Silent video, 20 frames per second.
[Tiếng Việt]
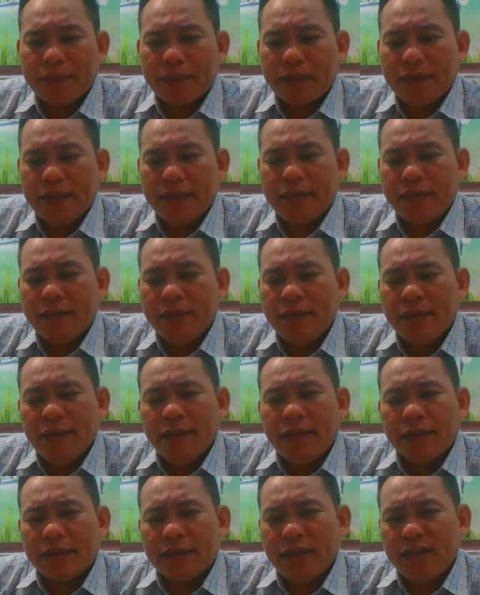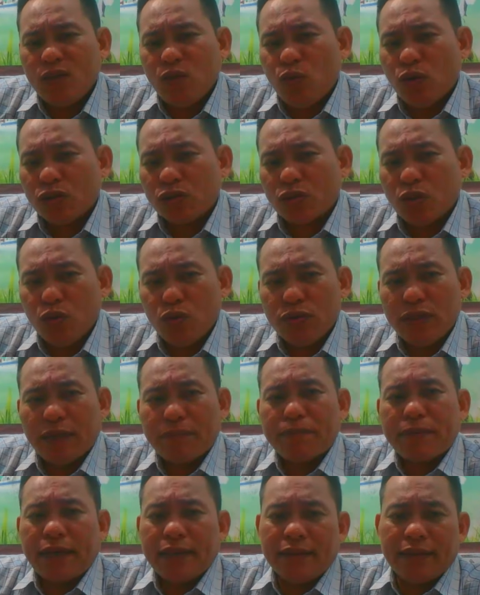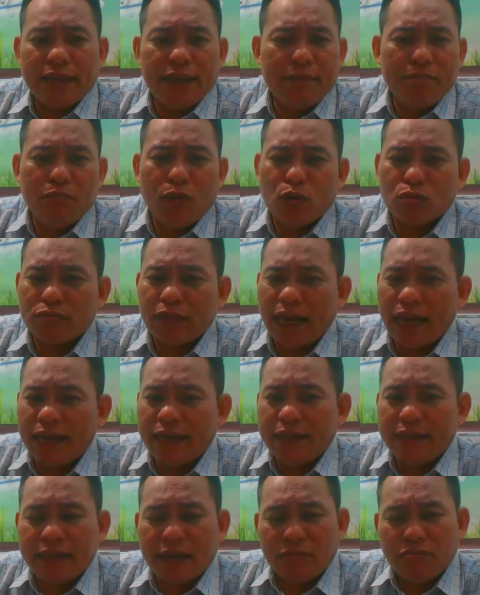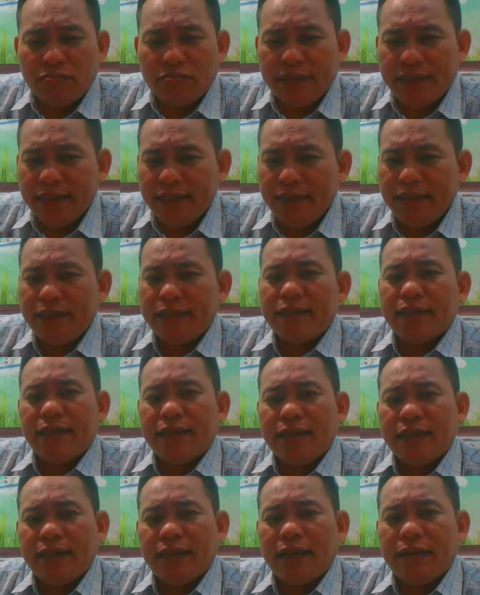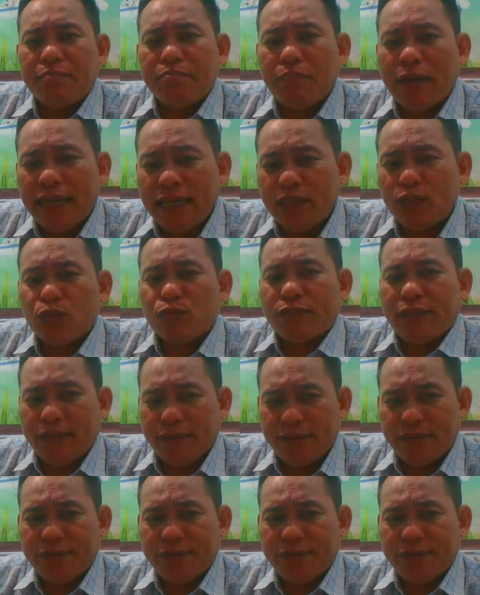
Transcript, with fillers: à, cái nguồn thu nhập cảnh tê một tháng không dưới cỡ như là bảy chục triệu